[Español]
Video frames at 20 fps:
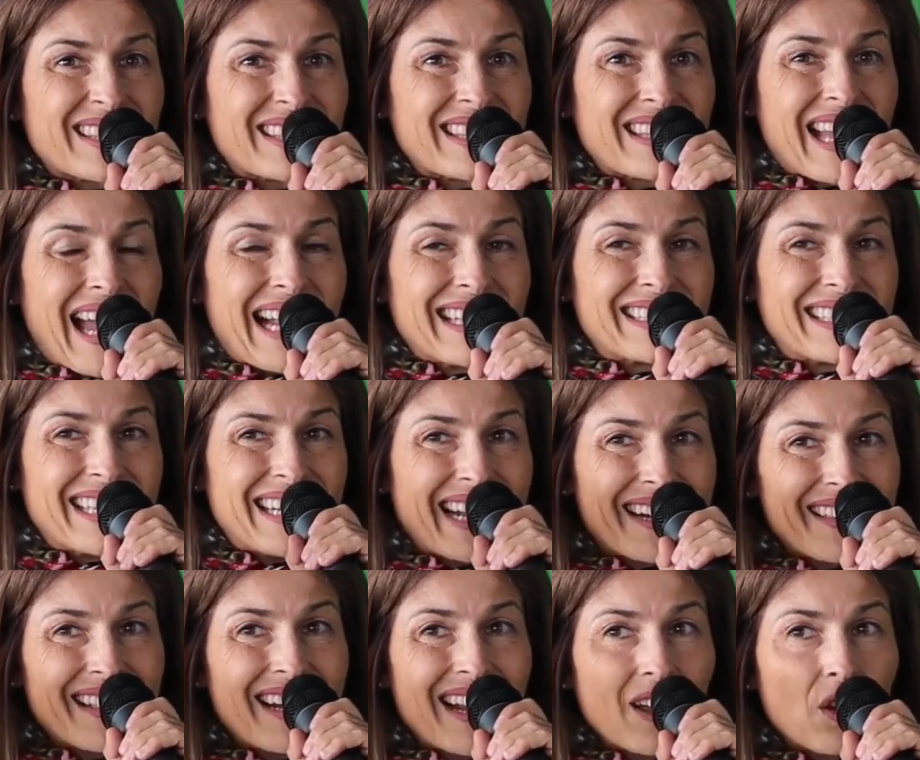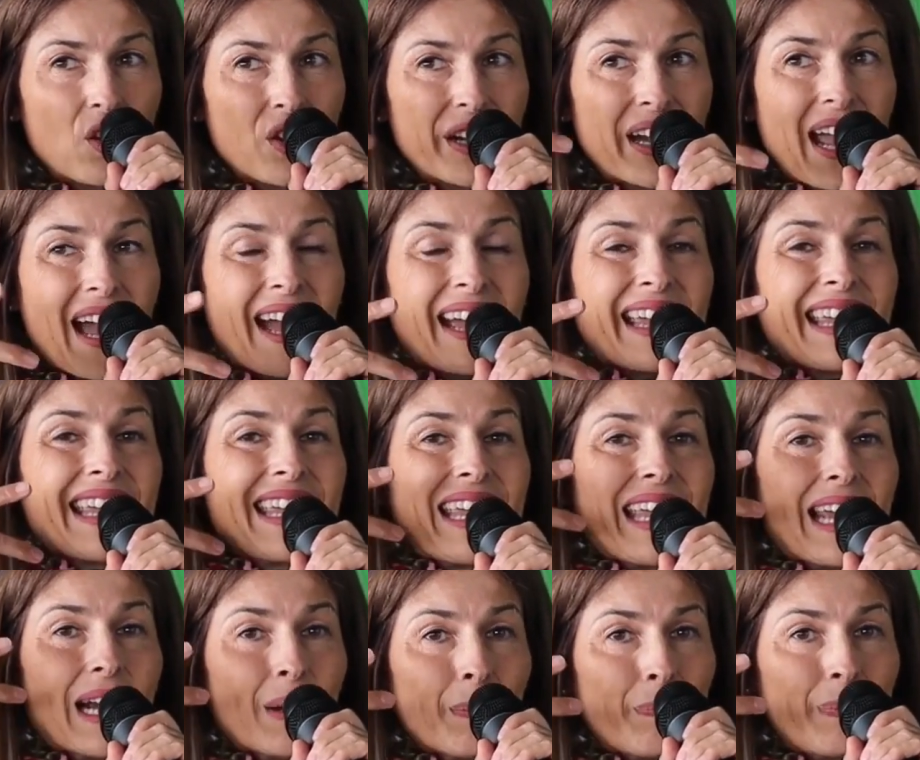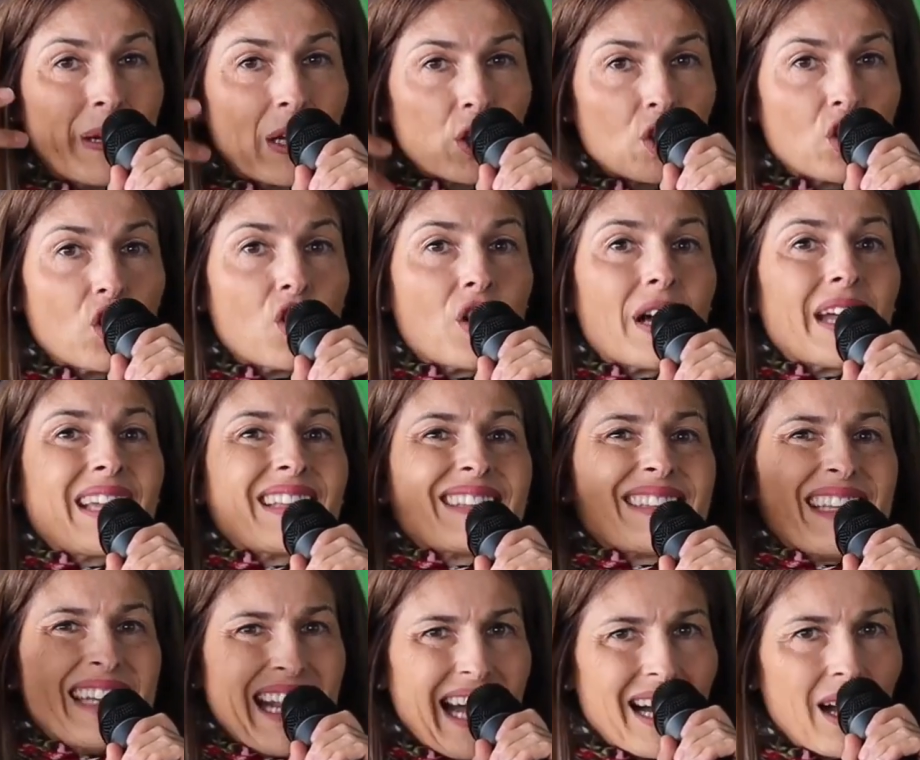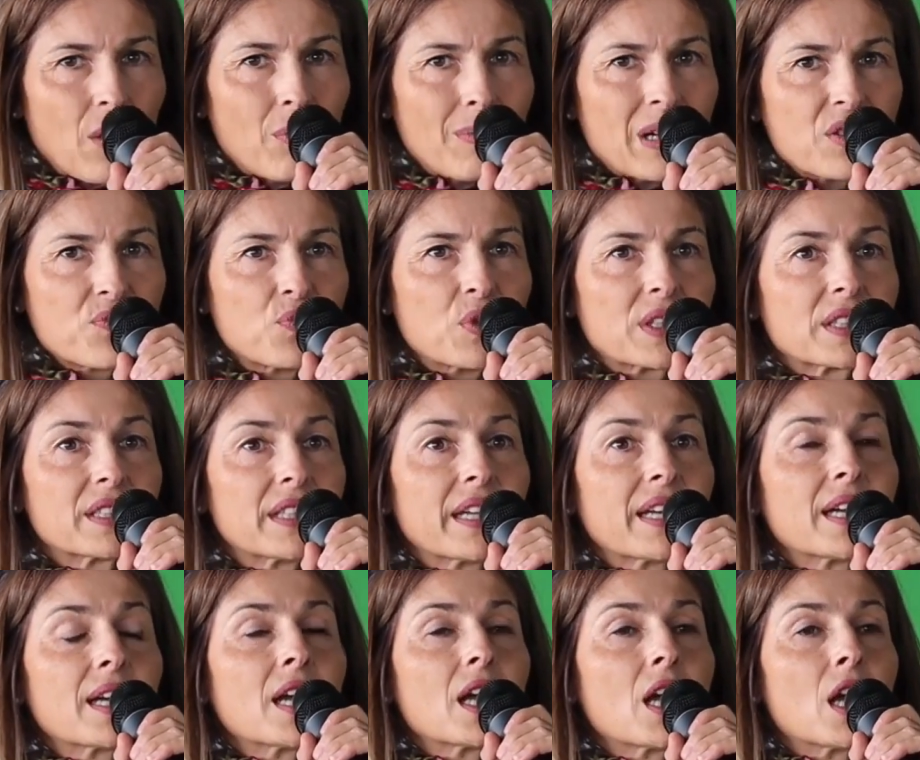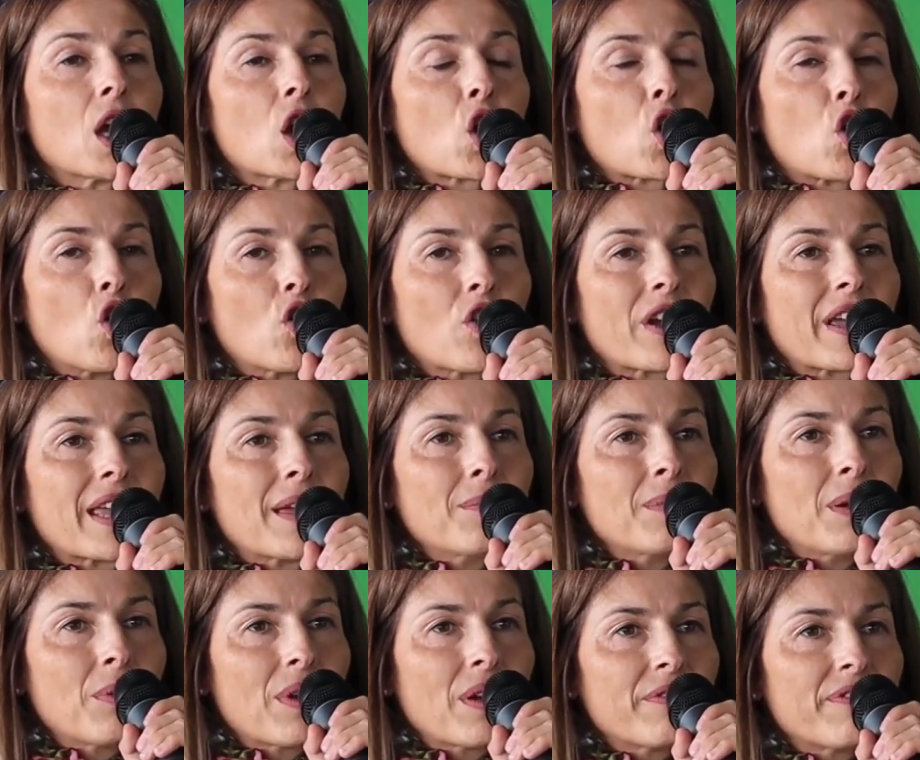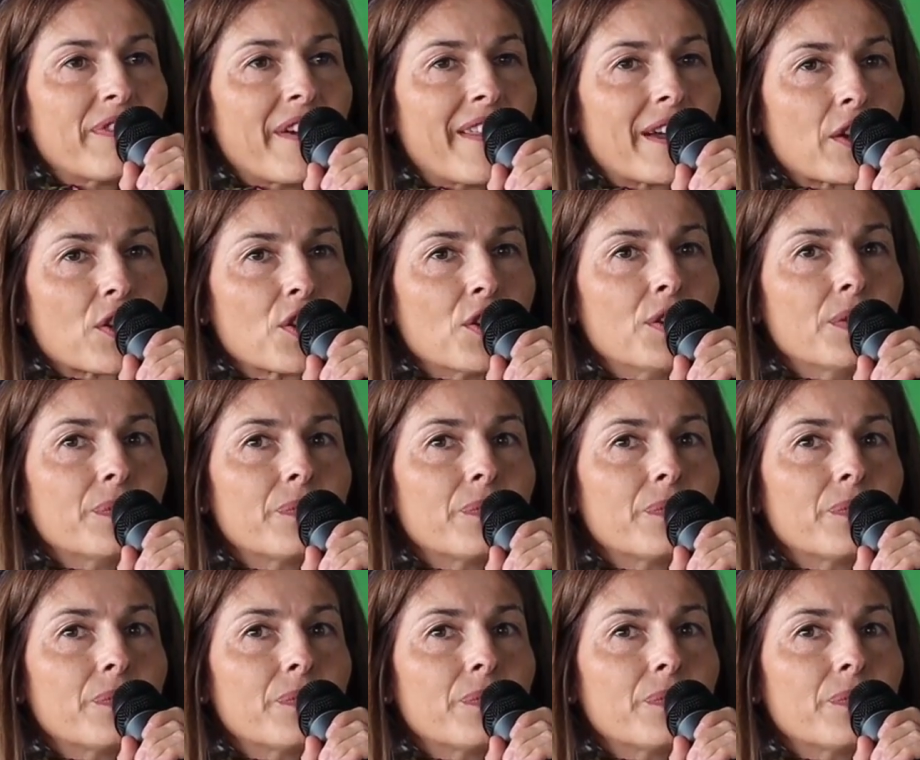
al tirar de la correa y el perro tirar aún más fuerte, ¿con quién me voy a enfadar yo?